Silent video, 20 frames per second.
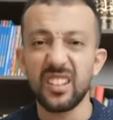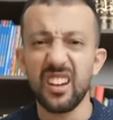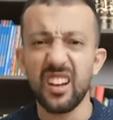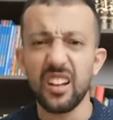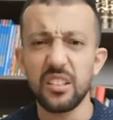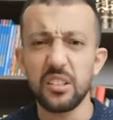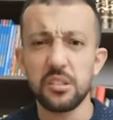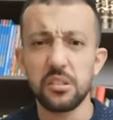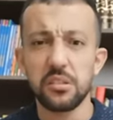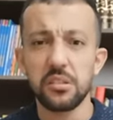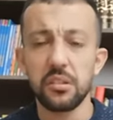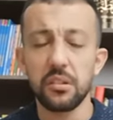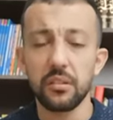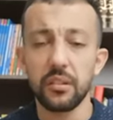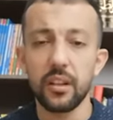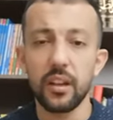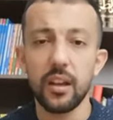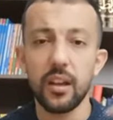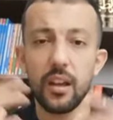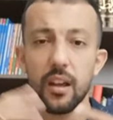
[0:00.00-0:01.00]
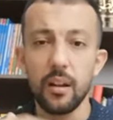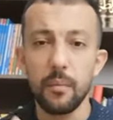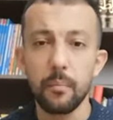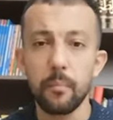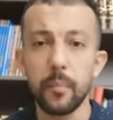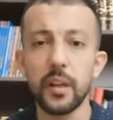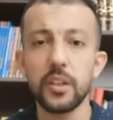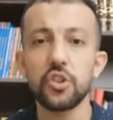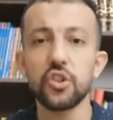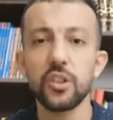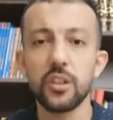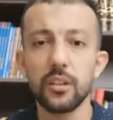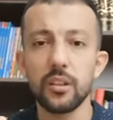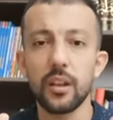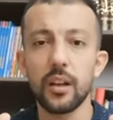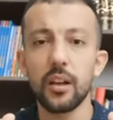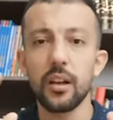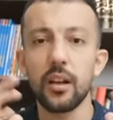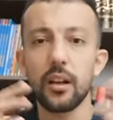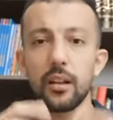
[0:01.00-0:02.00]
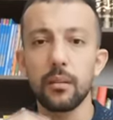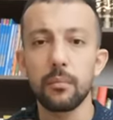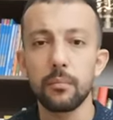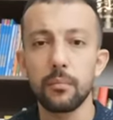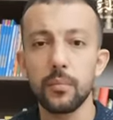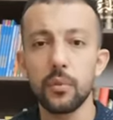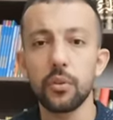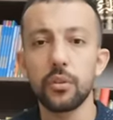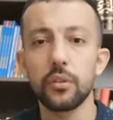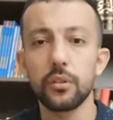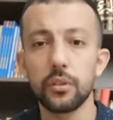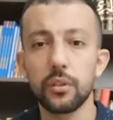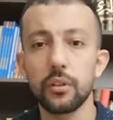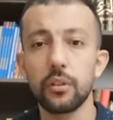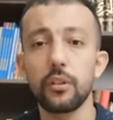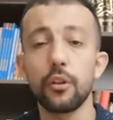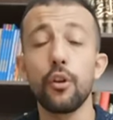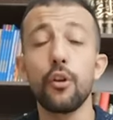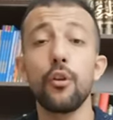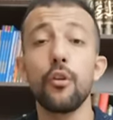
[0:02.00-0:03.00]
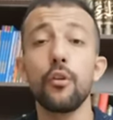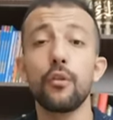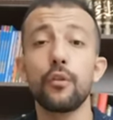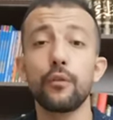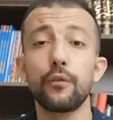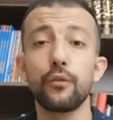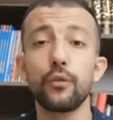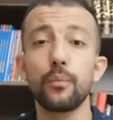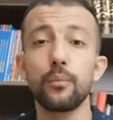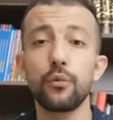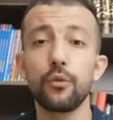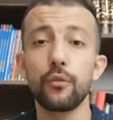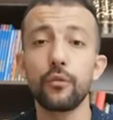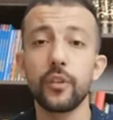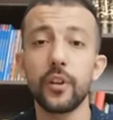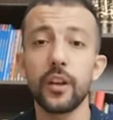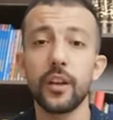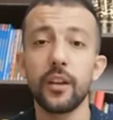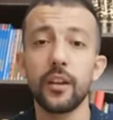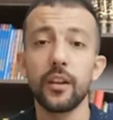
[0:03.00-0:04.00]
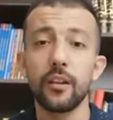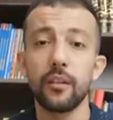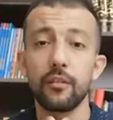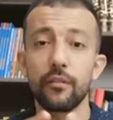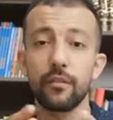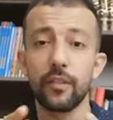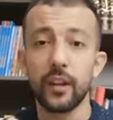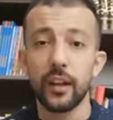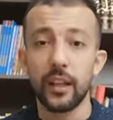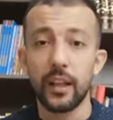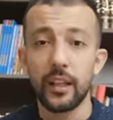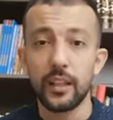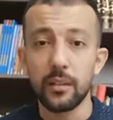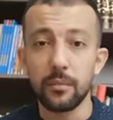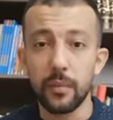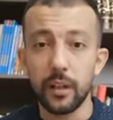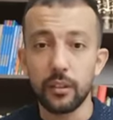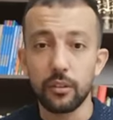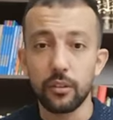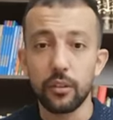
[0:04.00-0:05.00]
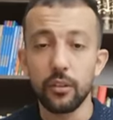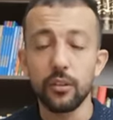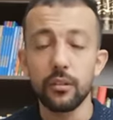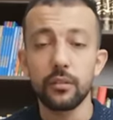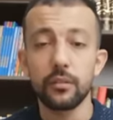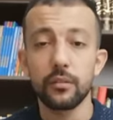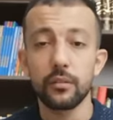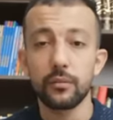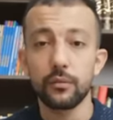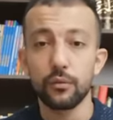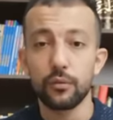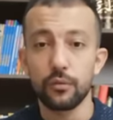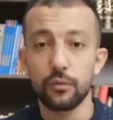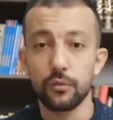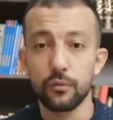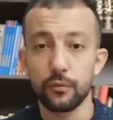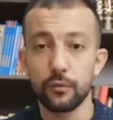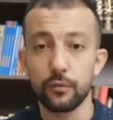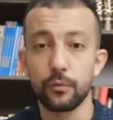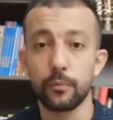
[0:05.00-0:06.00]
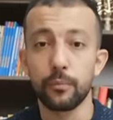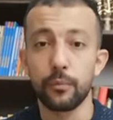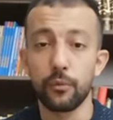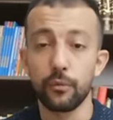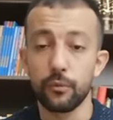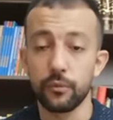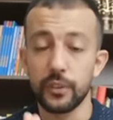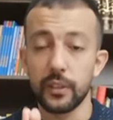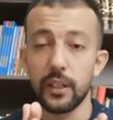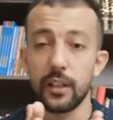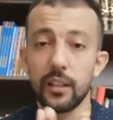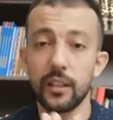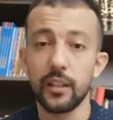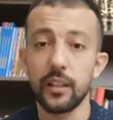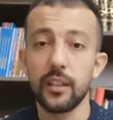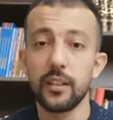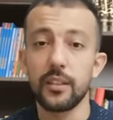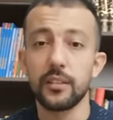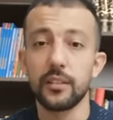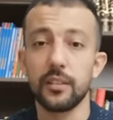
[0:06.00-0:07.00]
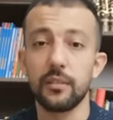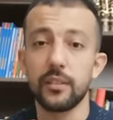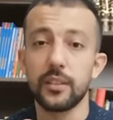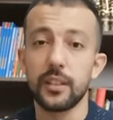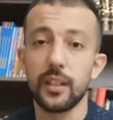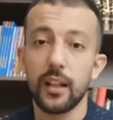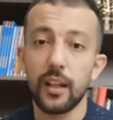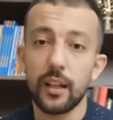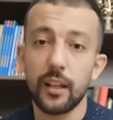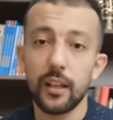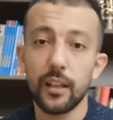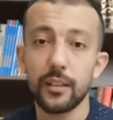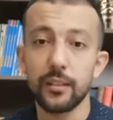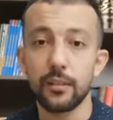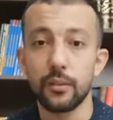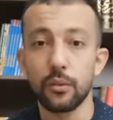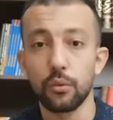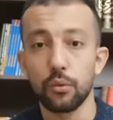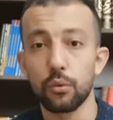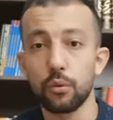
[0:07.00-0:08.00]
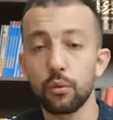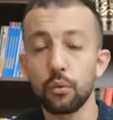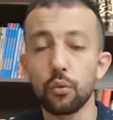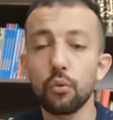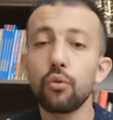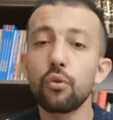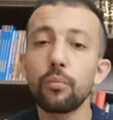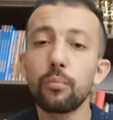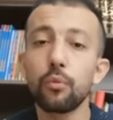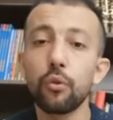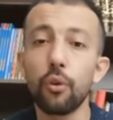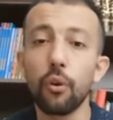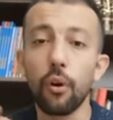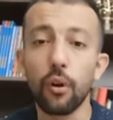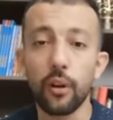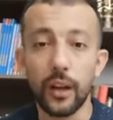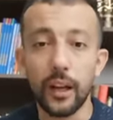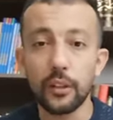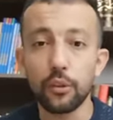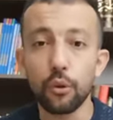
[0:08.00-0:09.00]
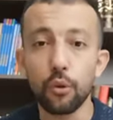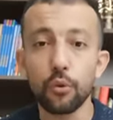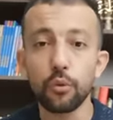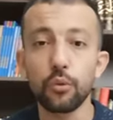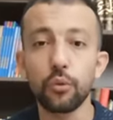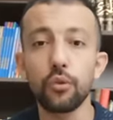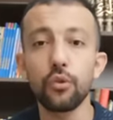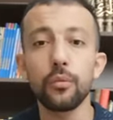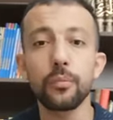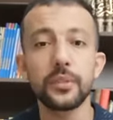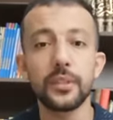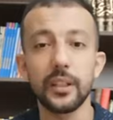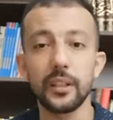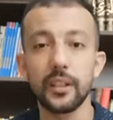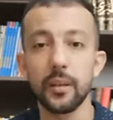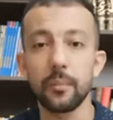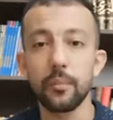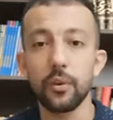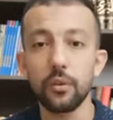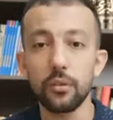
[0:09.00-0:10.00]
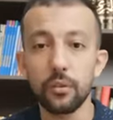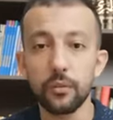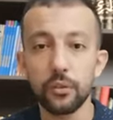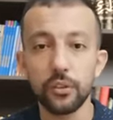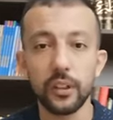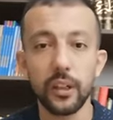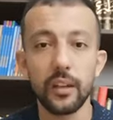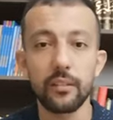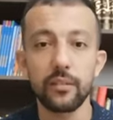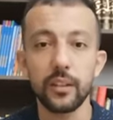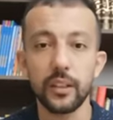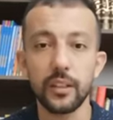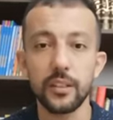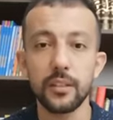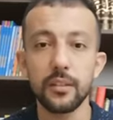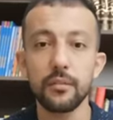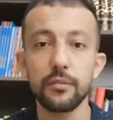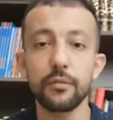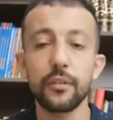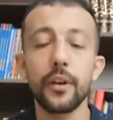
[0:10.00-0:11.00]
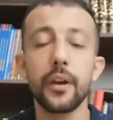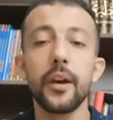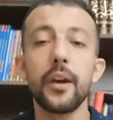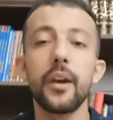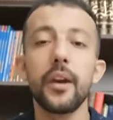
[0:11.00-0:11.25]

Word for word: traditionnel, machinal, monotone, vous pouvez faire l'animateur. Vous, allez diviser la classe en deux groupes ou en quatre groupes, ça dépend de votre effectif.